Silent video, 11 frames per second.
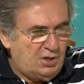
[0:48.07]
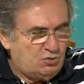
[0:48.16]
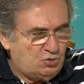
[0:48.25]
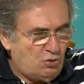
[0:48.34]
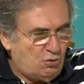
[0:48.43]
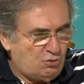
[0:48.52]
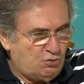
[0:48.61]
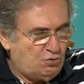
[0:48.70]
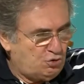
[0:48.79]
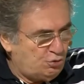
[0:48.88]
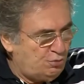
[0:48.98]
çok
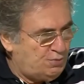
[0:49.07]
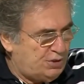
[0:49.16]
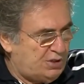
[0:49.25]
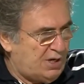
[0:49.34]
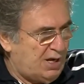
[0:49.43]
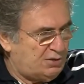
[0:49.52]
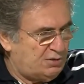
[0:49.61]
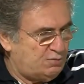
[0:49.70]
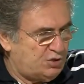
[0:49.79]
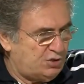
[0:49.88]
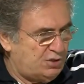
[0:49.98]
güçlü bir
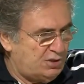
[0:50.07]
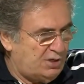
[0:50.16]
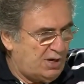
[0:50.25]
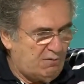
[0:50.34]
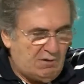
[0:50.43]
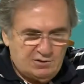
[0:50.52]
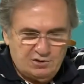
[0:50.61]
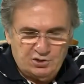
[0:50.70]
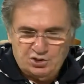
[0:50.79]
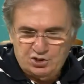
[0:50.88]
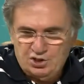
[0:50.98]
yardımcıdır
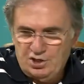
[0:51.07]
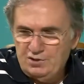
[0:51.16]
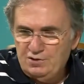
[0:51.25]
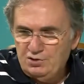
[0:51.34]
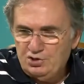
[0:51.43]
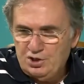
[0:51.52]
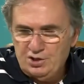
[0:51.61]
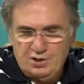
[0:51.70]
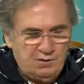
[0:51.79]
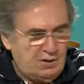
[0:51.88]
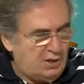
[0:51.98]
lavanta çiçeğinin
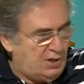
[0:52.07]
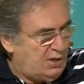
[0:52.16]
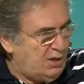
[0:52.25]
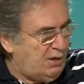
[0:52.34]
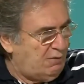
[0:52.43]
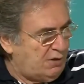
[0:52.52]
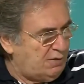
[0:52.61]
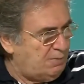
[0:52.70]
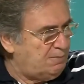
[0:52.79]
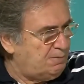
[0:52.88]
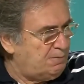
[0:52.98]
çayı. Evet.
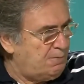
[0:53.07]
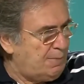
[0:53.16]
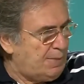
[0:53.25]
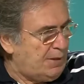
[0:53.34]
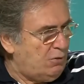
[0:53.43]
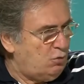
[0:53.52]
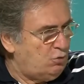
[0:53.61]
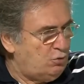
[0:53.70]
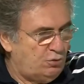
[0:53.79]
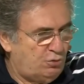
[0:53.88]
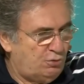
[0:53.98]

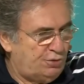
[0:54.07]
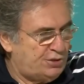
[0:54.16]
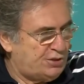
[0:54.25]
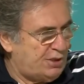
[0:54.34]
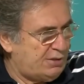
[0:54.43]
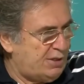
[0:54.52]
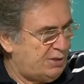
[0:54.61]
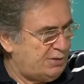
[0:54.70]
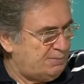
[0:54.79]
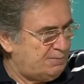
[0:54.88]
Onu uygulayacaklar.